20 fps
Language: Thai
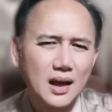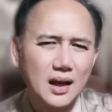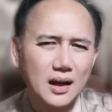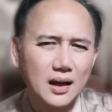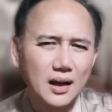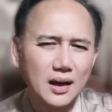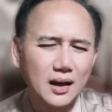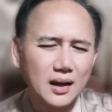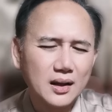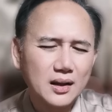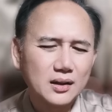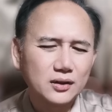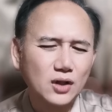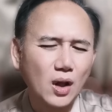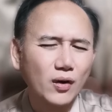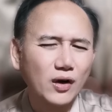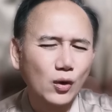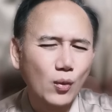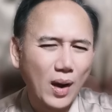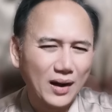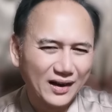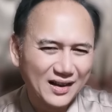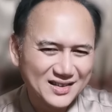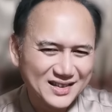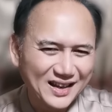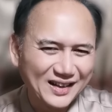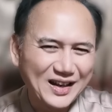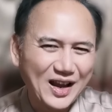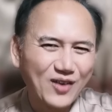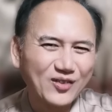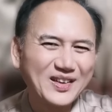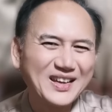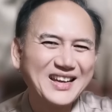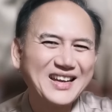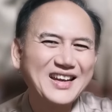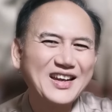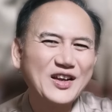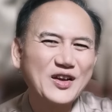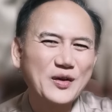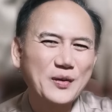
เออ่ต้องระวังในสิ่งเหล่านี้